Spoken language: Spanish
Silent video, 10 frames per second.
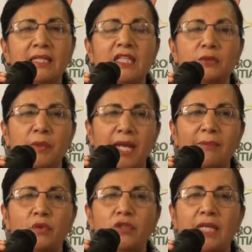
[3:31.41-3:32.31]
y
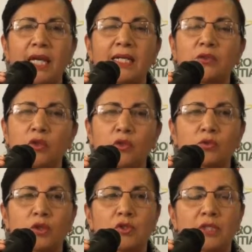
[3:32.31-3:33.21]
esperamos llegar a
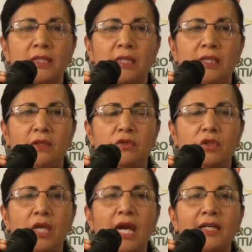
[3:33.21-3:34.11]
todos nuestros ganaderos,